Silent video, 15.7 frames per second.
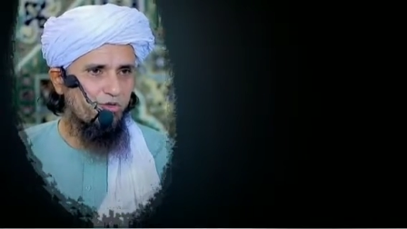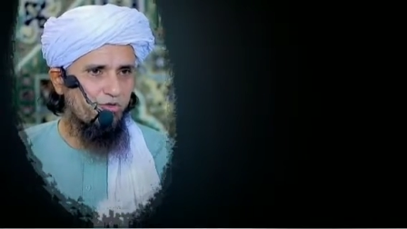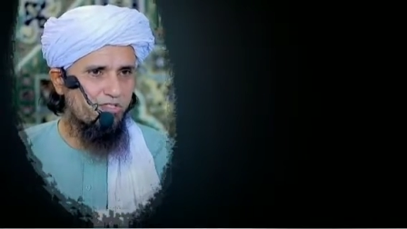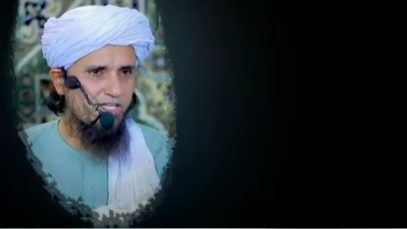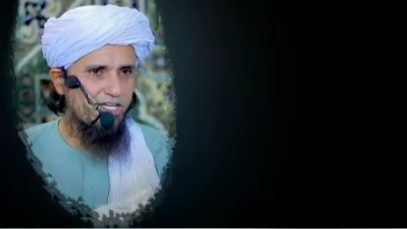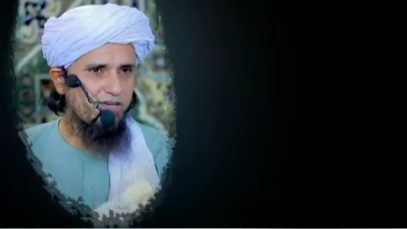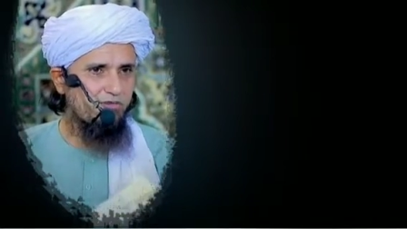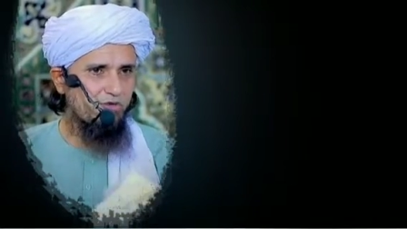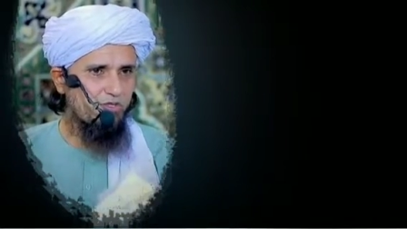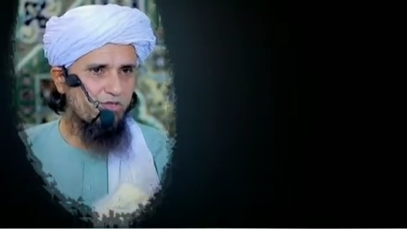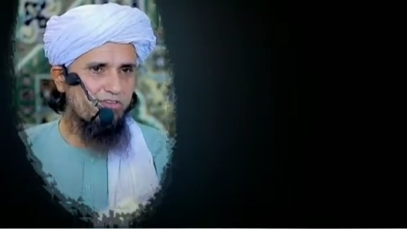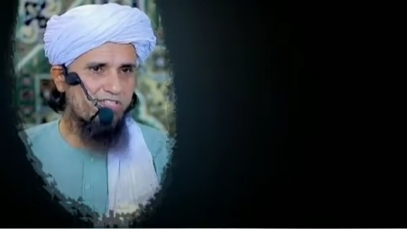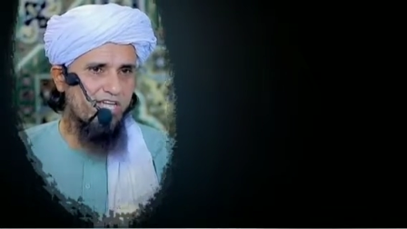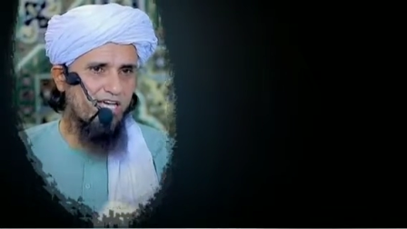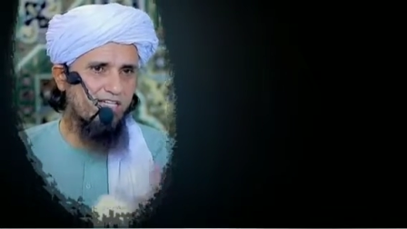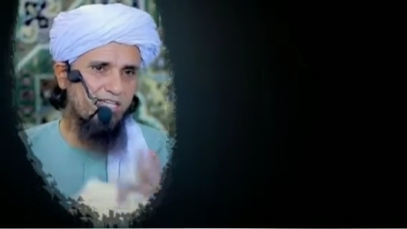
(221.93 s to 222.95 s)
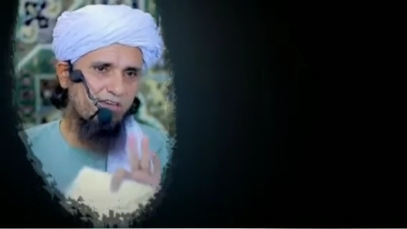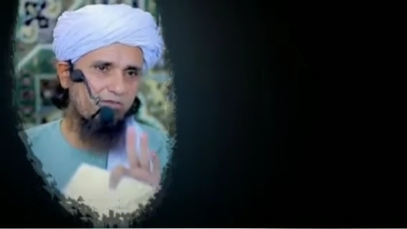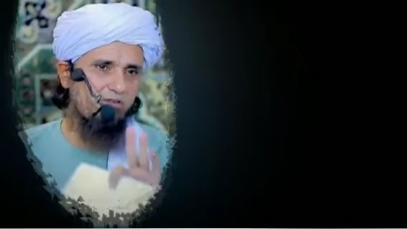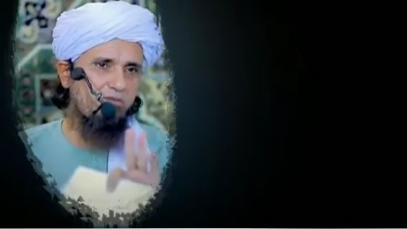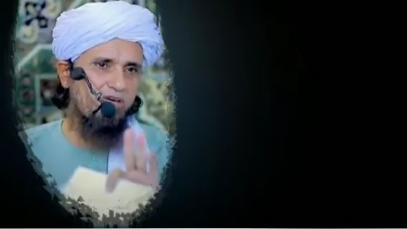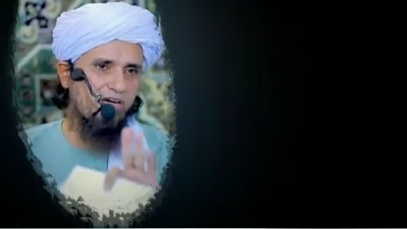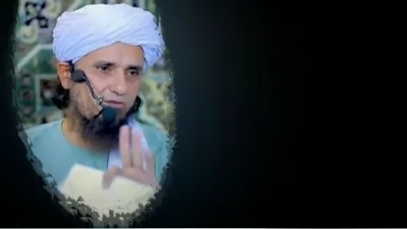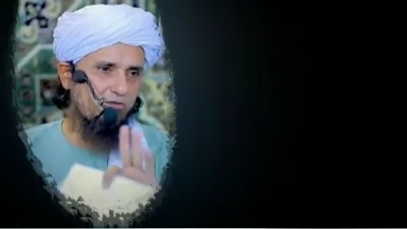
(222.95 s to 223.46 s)
तो उसने वो जो वजाहत की
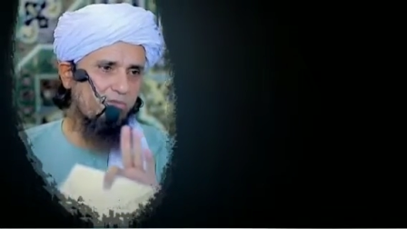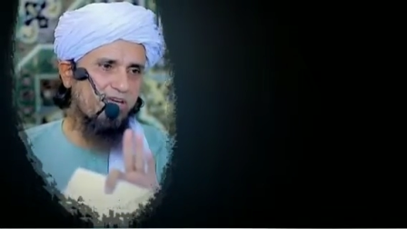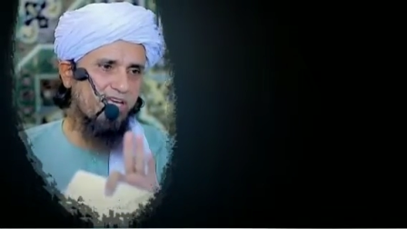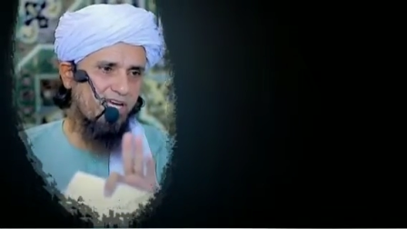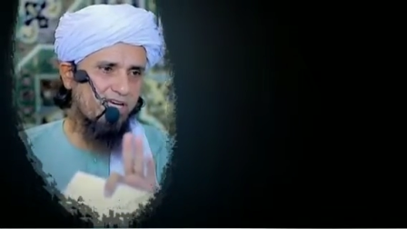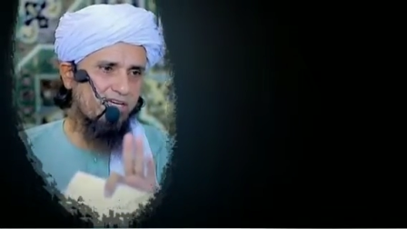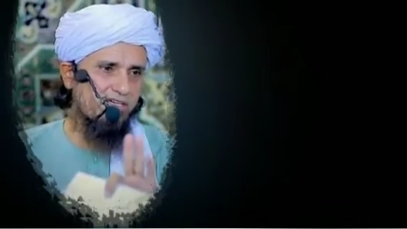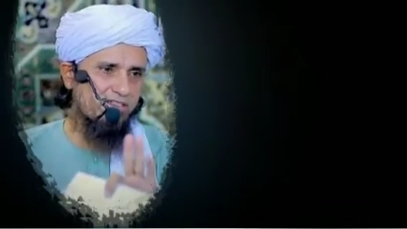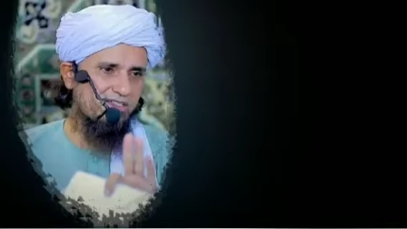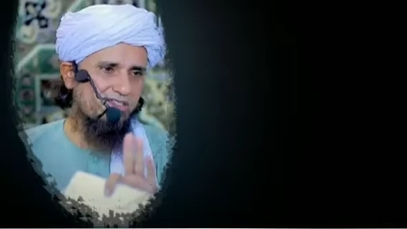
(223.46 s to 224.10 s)
वो मैं वो मेरा